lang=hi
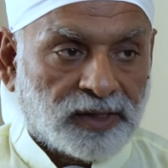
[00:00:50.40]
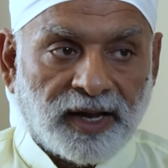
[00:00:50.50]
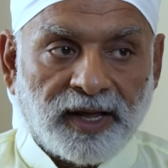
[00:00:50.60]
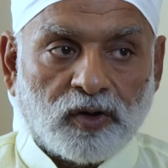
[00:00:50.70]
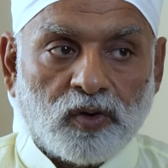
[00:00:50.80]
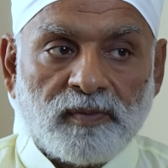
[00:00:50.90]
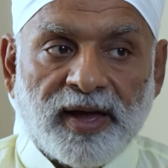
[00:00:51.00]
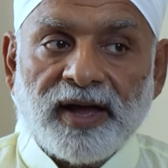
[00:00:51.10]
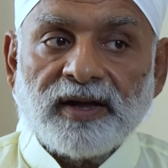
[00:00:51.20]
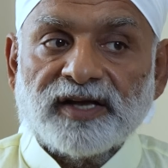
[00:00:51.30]
तेरे को
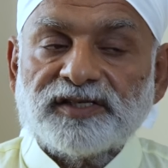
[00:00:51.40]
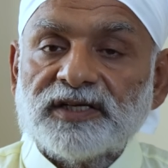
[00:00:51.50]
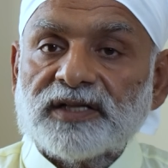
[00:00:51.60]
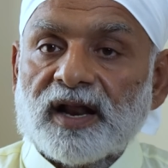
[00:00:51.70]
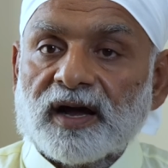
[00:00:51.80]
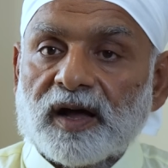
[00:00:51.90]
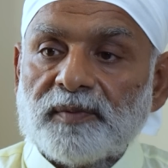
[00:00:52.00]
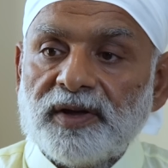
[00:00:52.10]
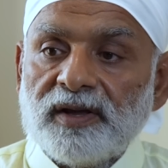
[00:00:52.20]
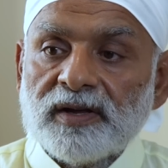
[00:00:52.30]
मैं किसी तरह का
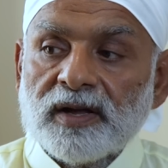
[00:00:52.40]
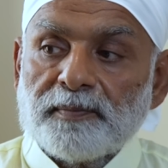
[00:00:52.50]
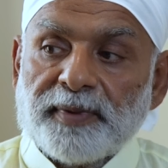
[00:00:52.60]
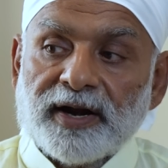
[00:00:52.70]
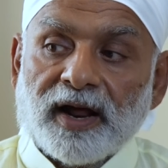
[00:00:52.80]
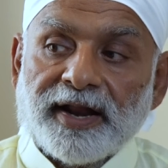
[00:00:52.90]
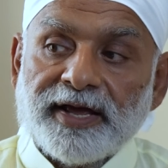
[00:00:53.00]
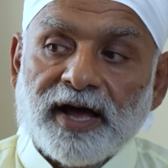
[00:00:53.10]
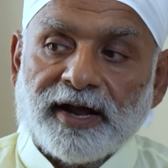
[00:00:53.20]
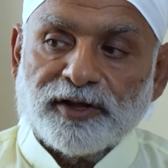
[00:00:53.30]
भी पीड़ा
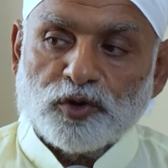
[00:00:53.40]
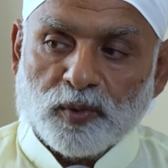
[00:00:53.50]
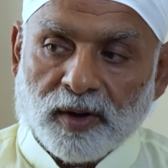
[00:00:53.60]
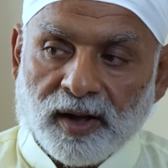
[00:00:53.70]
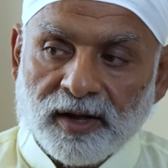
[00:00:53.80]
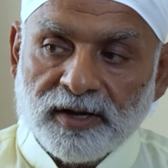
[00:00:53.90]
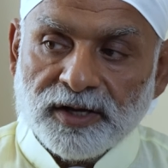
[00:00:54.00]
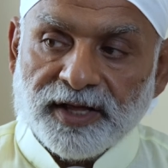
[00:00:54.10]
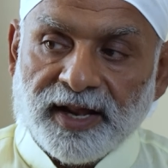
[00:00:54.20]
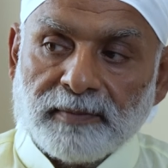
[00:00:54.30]
नहीं आने दूंगा
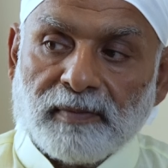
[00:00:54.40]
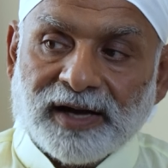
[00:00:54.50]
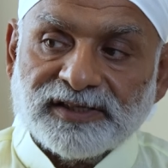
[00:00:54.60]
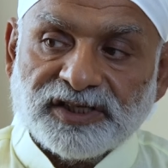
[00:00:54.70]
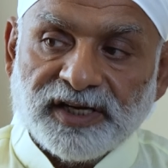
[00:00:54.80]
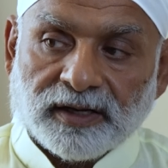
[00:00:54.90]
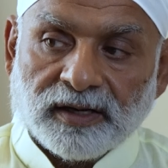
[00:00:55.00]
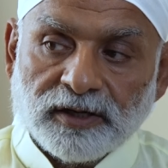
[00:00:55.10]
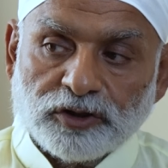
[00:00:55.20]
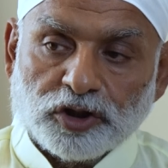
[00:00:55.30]
तेरे मानसिक
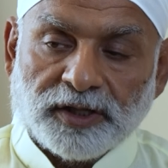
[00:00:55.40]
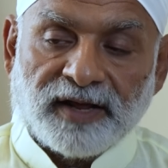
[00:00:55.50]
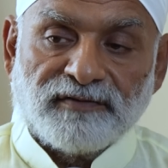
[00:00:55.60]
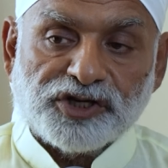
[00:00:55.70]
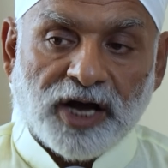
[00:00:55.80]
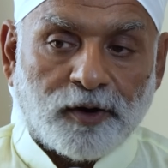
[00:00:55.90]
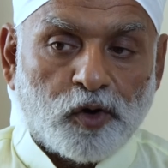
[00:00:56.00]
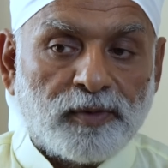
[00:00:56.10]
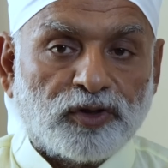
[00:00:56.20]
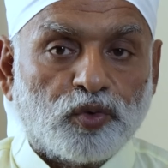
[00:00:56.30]
जो तेरे
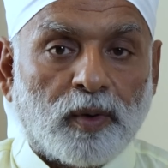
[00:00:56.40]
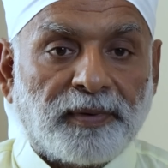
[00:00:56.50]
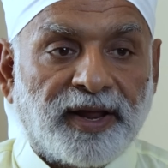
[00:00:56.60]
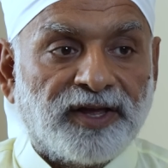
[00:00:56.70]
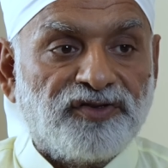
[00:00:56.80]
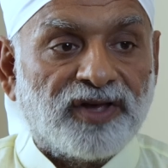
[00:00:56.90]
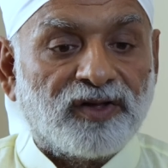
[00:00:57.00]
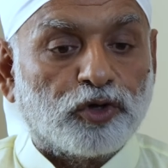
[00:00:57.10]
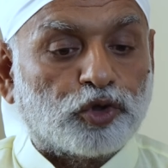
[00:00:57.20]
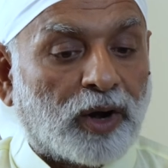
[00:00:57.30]
विचारों में तू अपने
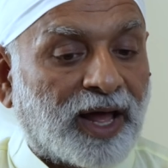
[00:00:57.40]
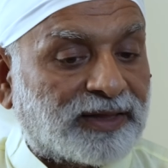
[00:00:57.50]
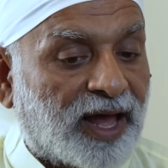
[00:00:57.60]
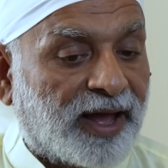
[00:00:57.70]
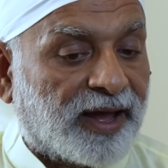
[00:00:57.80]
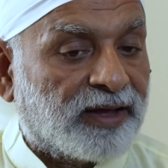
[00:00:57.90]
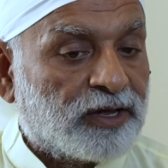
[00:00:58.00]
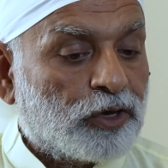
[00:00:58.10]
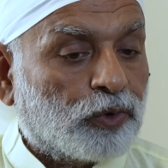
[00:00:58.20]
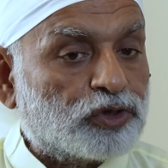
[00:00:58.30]
इंजन को दौड़ाता है
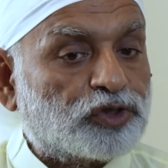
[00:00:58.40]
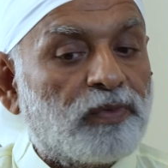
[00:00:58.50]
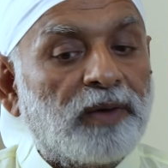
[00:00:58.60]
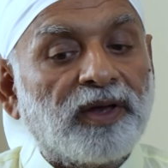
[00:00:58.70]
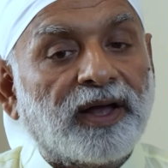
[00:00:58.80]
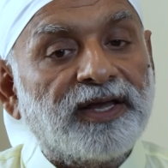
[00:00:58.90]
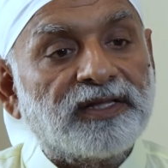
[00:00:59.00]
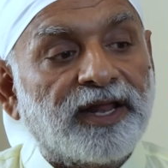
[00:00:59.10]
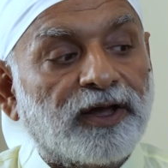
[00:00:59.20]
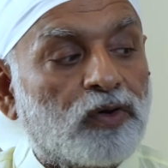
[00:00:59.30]
उसमें भी कहीं
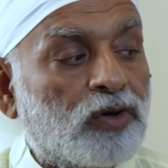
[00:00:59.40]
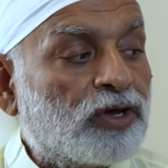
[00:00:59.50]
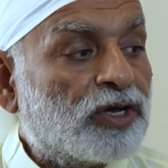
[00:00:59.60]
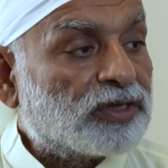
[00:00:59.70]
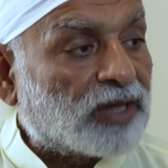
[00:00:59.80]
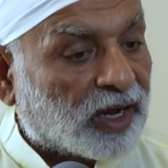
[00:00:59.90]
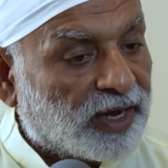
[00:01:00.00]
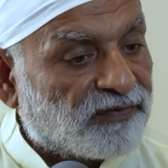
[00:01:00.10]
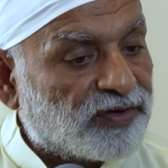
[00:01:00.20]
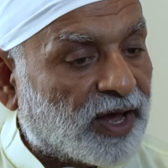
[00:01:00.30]
तेरे को
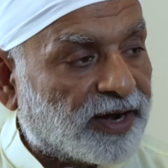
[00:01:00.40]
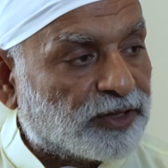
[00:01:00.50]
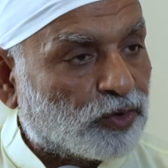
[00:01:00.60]
तकलीफ नहीं आने